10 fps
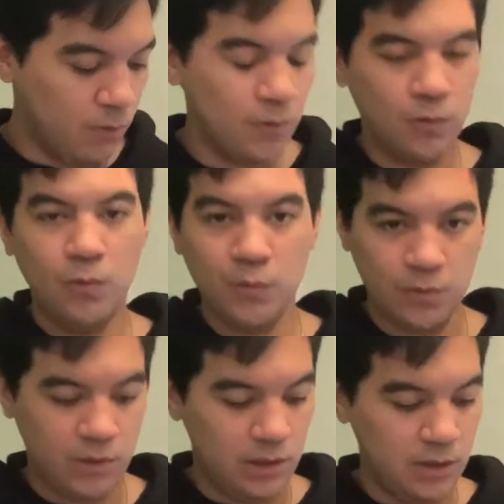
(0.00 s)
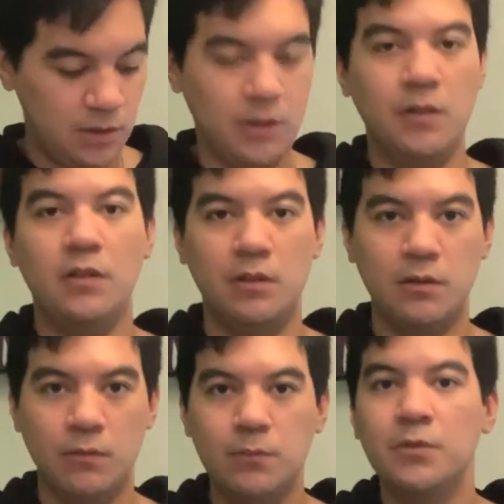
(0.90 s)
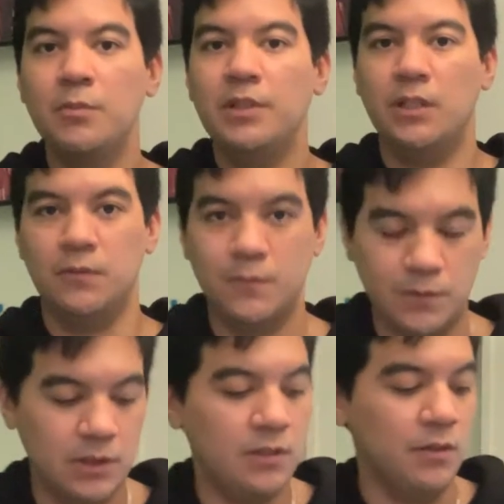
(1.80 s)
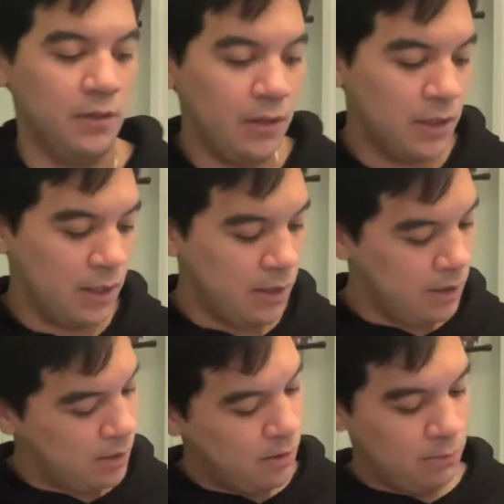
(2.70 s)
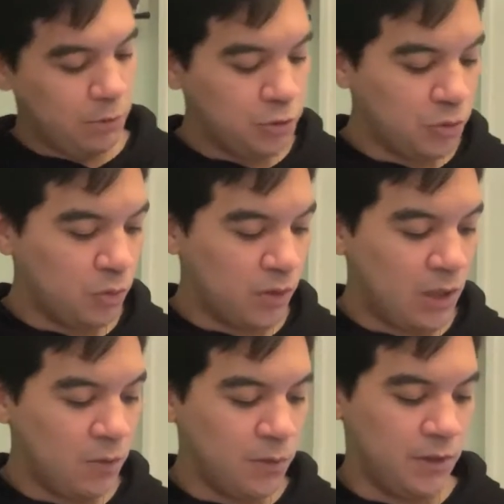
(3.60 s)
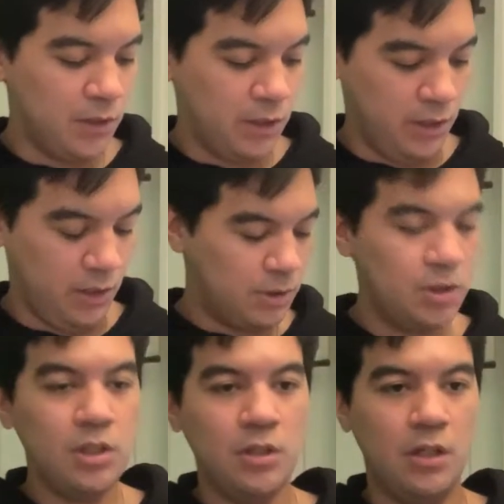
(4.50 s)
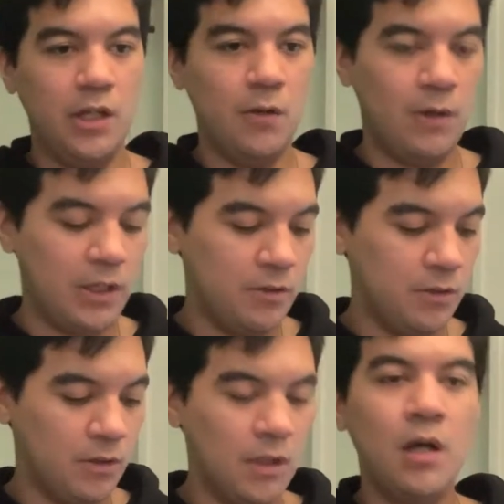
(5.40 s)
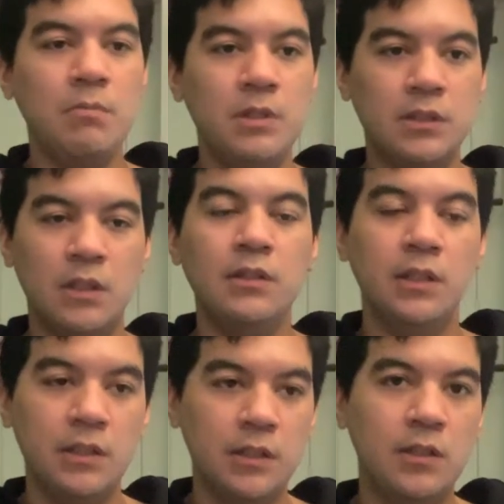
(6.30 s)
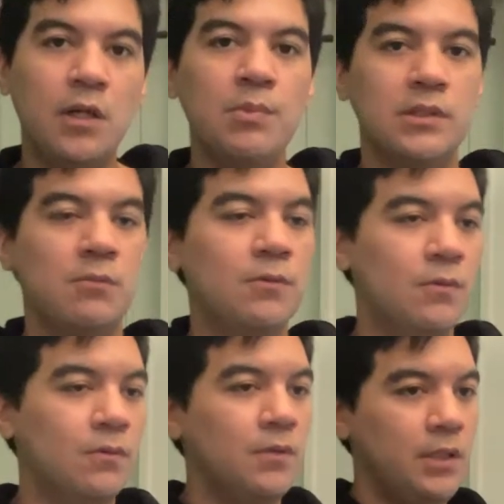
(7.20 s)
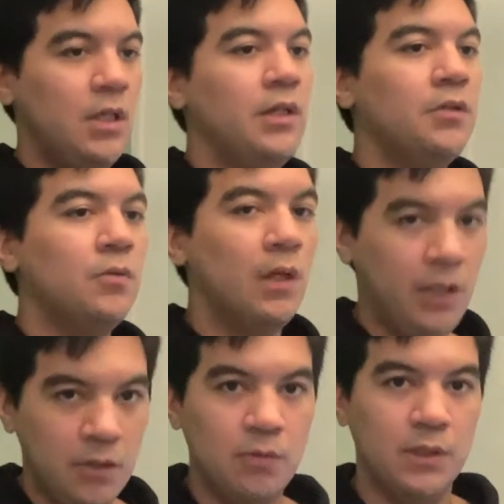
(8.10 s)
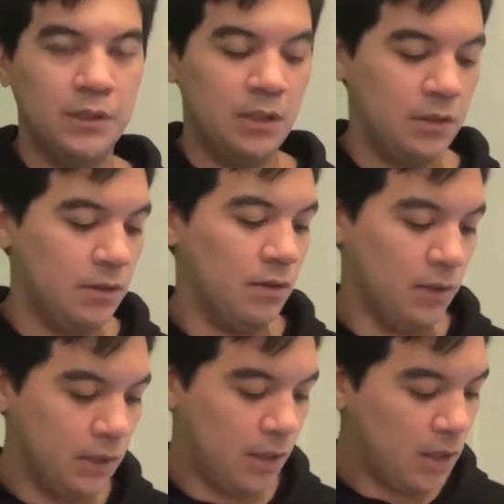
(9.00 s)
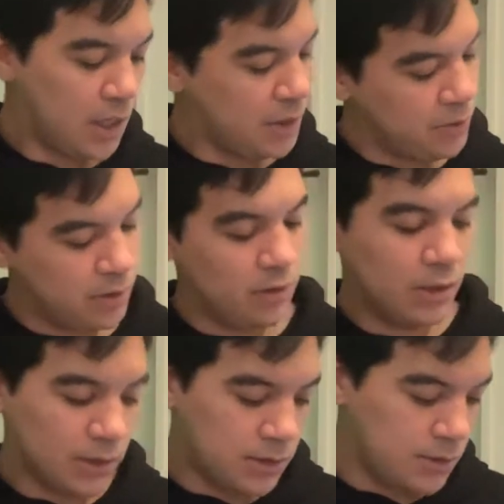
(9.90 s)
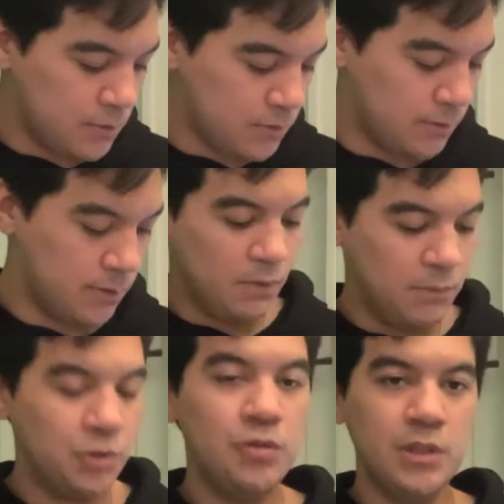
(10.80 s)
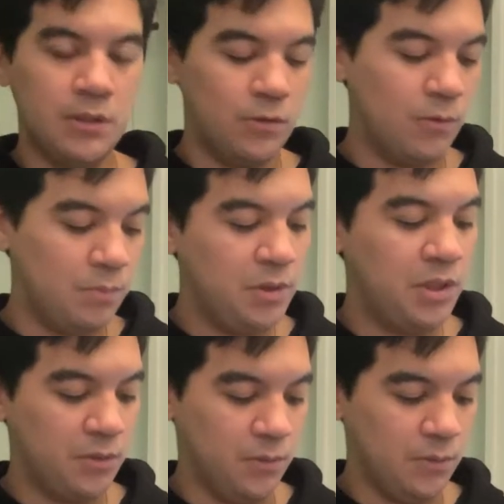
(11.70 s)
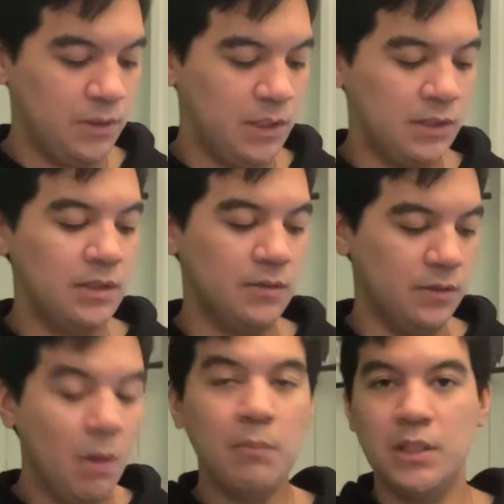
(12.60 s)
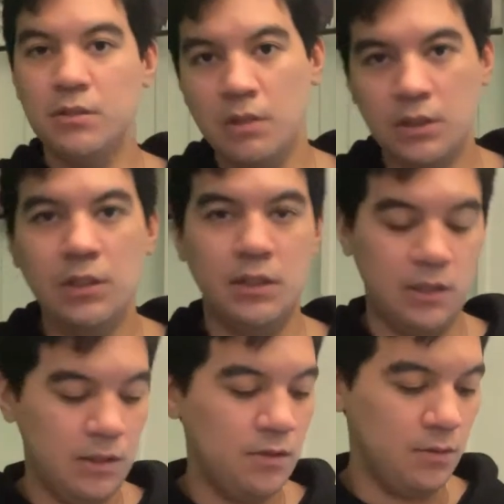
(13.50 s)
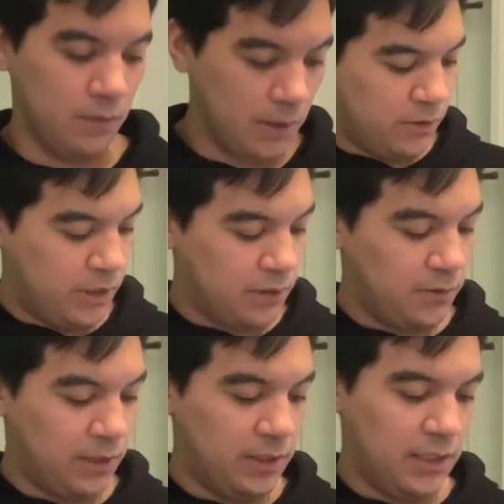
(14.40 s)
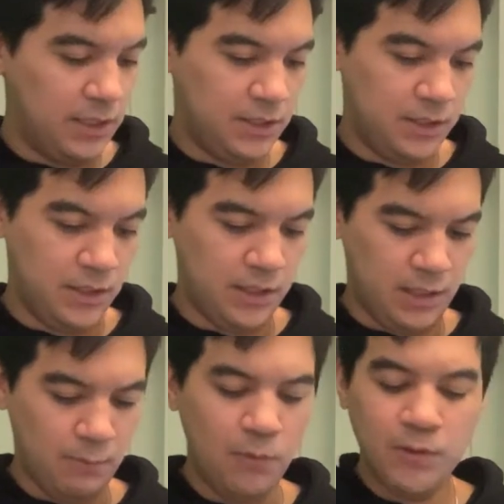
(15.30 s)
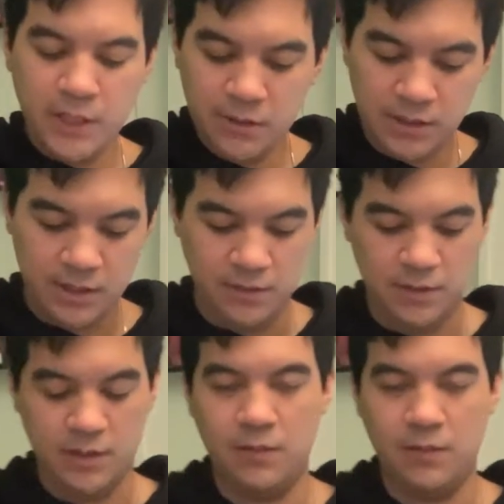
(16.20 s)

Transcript: 斧斧とか出したり、なんか重りみたいなのをつけたりね。まあちょっと過去にない、強いて例を挙げるならダーブラさん的なね、ダーブラさんもこう、槍とか剣とか使ってたからね、ああいった感じの、まあ、瞬時にこう武器を出せる、まあ珍しい敵ですよね。グラノラに対してなんか、モーニングスターって言うんで